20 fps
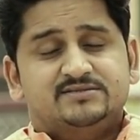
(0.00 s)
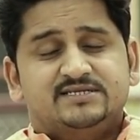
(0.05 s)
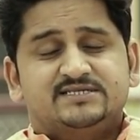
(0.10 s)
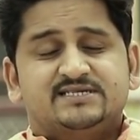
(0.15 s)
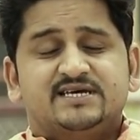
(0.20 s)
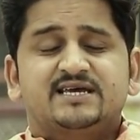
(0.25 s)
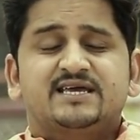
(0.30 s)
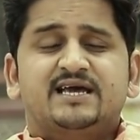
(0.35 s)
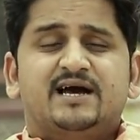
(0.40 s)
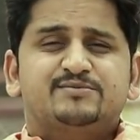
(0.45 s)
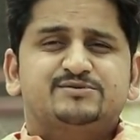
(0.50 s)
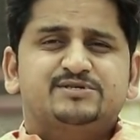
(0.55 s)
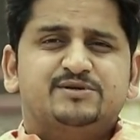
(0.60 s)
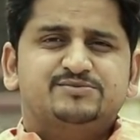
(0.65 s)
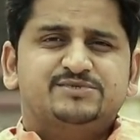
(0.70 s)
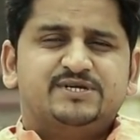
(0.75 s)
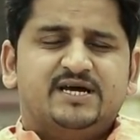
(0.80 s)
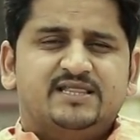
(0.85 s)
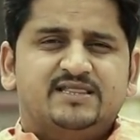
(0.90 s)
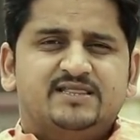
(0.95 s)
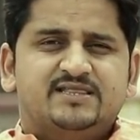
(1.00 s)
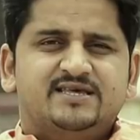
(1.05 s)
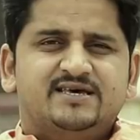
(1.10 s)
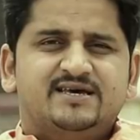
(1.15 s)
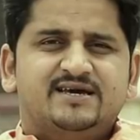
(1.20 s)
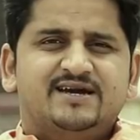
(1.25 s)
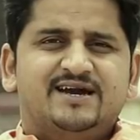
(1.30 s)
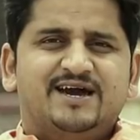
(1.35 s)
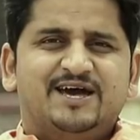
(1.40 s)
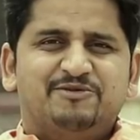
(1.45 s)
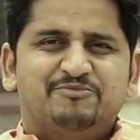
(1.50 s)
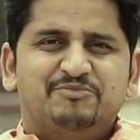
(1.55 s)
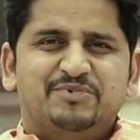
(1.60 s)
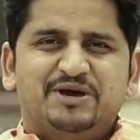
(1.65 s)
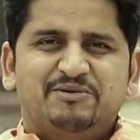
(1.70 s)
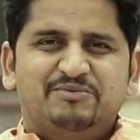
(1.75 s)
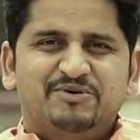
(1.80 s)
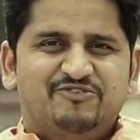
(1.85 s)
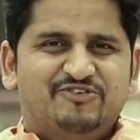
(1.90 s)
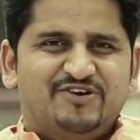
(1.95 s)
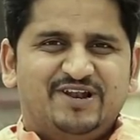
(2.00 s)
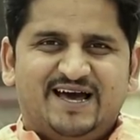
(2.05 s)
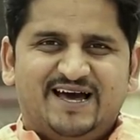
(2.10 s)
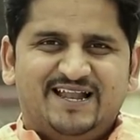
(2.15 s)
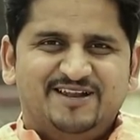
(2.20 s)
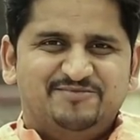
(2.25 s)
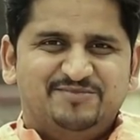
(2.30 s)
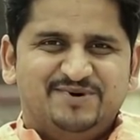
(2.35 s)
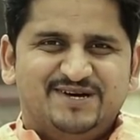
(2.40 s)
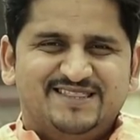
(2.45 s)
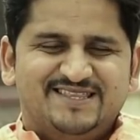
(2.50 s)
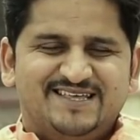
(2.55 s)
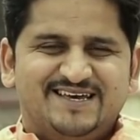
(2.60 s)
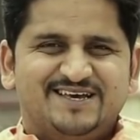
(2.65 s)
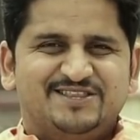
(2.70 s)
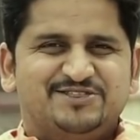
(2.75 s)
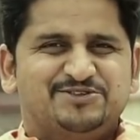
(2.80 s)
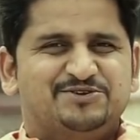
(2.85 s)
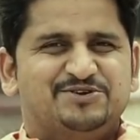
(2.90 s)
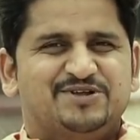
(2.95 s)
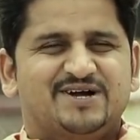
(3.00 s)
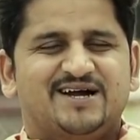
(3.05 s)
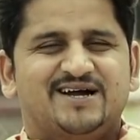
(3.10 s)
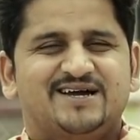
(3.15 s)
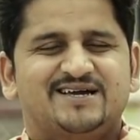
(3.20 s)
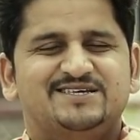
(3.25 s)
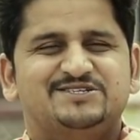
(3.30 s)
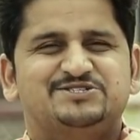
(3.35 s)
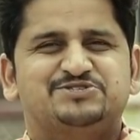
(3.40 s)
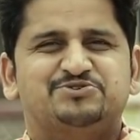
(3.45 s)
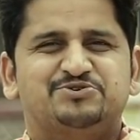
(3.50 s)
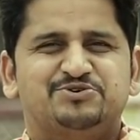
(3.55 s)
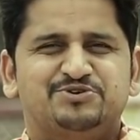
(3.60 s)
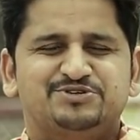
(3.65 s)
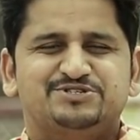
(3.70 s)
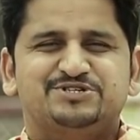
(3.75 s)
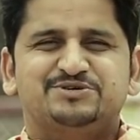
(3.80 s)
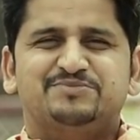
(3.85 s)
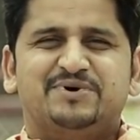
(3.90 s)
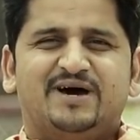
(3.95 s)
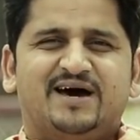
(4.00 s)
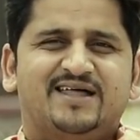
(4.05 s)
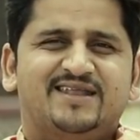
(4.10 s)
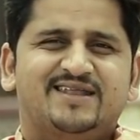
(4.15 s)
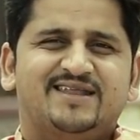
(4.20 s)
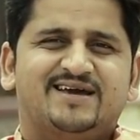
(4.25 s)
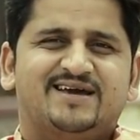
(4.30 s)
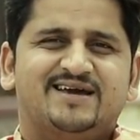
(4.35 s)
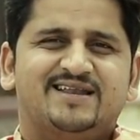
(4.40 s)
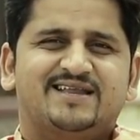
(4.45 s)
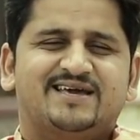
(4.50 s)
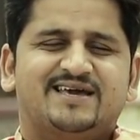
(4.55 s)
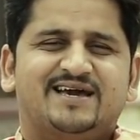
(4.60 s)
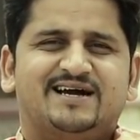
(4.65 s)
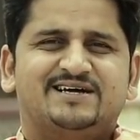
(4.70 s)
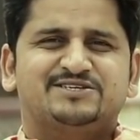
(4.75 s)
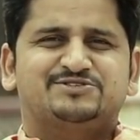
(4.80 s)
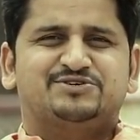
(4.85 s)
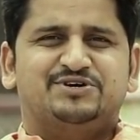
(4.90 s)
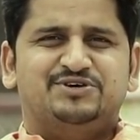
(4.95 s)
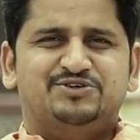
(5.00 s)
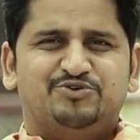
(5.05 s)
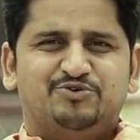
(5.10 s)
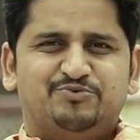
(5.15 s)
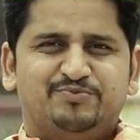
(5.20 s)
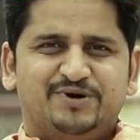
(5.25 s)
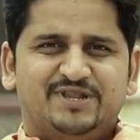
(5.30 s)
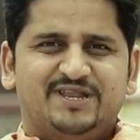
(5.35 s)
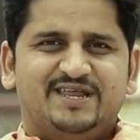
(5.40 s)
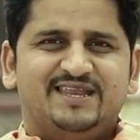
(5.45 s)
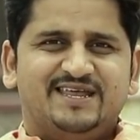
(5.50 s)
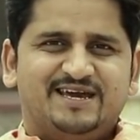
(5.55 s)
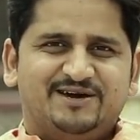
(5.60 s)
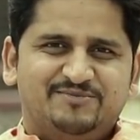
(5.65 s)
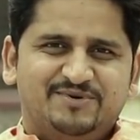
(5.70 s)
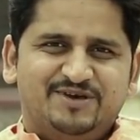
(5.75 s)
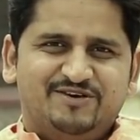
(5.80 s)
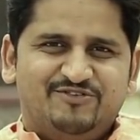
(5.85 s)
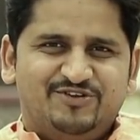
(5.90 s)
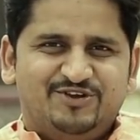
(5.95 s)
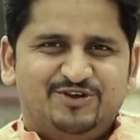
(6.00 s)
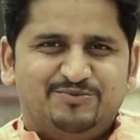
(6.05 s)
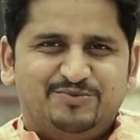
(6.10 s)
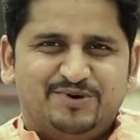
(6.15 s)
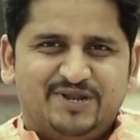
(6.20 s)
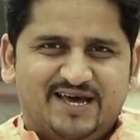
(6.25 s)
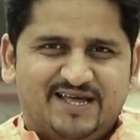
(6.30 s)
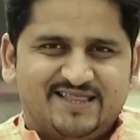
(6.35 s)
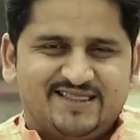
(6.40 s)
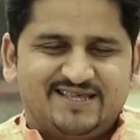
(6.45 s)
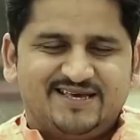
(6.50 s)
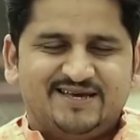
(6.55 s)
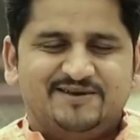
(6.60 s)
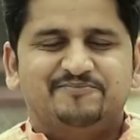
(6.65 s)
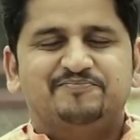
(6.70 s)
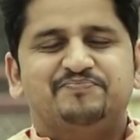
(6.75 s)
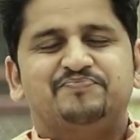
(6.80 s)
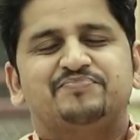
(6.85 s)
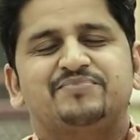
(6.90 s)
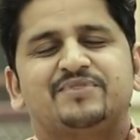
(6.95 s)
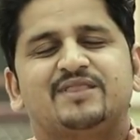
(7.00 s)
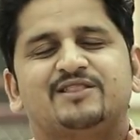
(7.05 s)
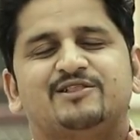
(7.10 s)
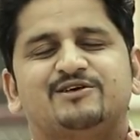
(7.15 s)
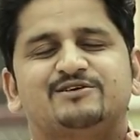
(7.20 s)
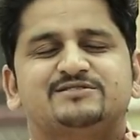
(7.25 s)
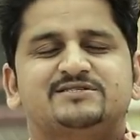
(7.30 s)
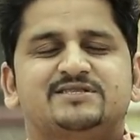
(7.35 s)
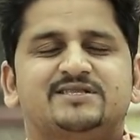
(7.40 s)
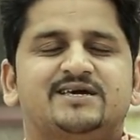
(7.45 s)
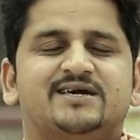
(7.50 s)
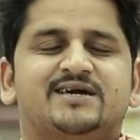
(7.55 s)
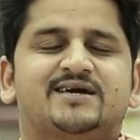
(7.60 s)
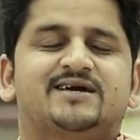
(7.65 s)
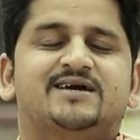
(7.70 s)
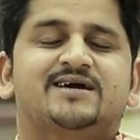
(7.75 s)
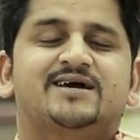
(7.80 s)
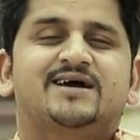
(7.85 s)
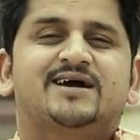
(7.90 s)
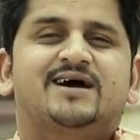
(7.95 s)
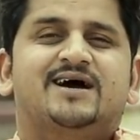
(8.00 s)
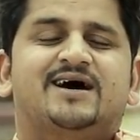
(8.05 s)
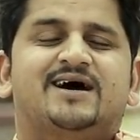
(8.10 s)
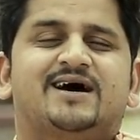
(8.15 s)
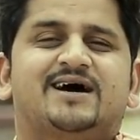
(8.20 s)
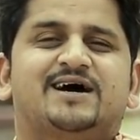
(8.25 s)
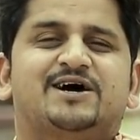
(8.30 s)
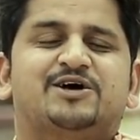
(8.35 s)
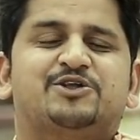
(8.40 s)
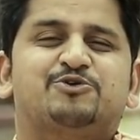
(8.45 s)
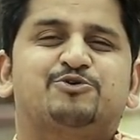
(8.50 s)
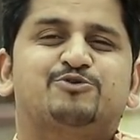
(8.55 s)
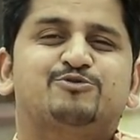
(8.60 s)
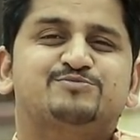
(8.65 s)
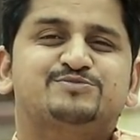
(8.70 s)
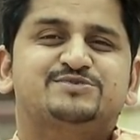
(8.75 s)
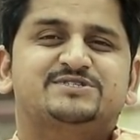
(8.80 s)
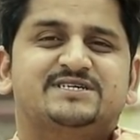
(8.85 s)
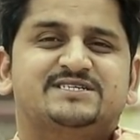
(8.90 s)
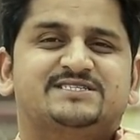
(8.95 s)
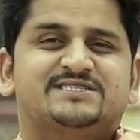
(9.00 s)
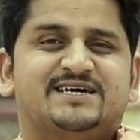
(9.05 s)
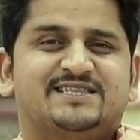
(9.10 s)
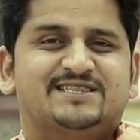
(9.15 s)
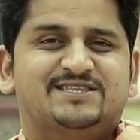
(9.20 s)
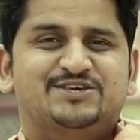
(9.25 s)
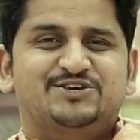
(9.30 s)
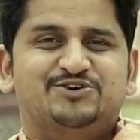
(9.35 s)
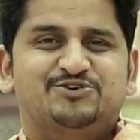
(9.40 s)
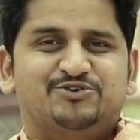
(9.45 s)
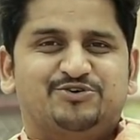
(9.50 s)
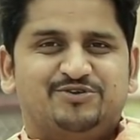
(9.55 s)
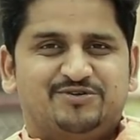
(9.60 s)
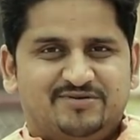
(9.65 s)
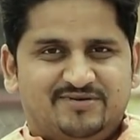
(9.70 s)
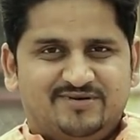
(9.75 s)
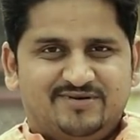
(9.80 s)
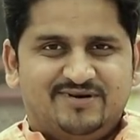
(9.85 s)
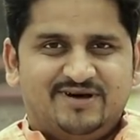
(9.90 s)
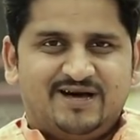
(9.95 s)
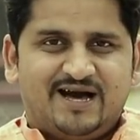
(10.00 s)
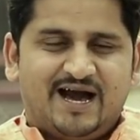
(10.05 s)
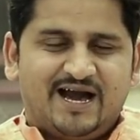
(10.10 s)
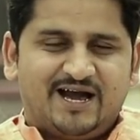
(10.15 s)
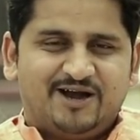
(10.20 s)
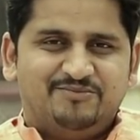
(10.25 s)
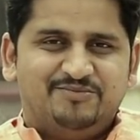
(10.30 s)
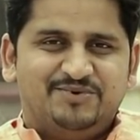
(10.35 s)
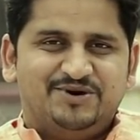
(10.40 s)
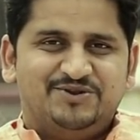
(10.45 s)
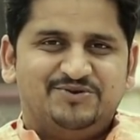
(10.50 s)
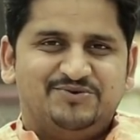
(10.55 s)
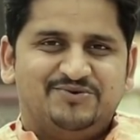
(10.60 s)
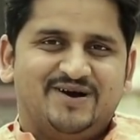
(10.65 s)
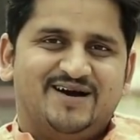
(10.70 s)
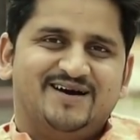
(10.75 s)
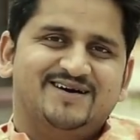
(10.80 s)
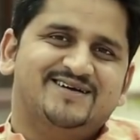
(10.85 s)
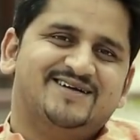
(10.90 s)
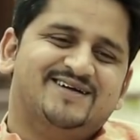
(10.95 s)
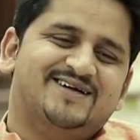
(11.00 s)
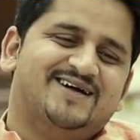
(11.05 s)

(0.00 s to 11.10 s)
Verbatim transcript: जैसा कि आप सब जानते हैं घर में अभी फिलहाल बंद है तो लगा कि स्टूडियो से बाहर निकल के आज कहीं ओपन एरिया में वीडियो बनाते हैं तो इसलिए रूम से छत की ओर आगमन हुआ आ,